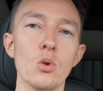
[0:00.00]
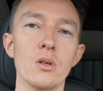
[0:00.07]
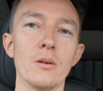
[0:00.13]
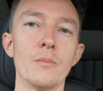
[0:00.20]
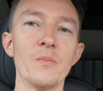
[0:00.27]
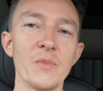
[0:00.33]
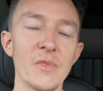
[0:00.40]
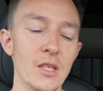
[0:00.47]

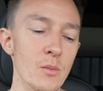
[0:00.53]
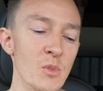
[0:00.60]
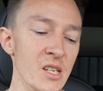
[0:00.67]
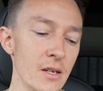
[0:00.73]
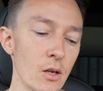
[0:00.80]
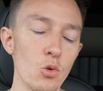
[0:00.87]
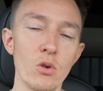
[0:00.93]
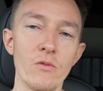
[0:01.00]
ähm, im
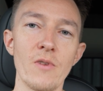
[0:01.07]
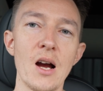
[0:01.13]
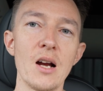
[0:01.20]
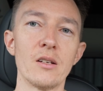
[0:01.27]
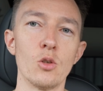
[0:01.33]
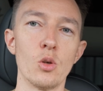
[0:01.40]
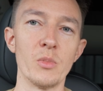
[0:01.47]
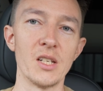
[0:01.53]
Hintergrund
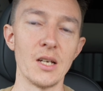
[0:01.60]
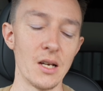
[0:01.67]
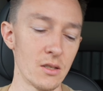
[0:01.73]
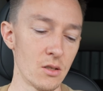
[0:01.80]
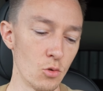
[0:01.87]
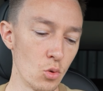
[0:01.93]
wahrgenommen hat.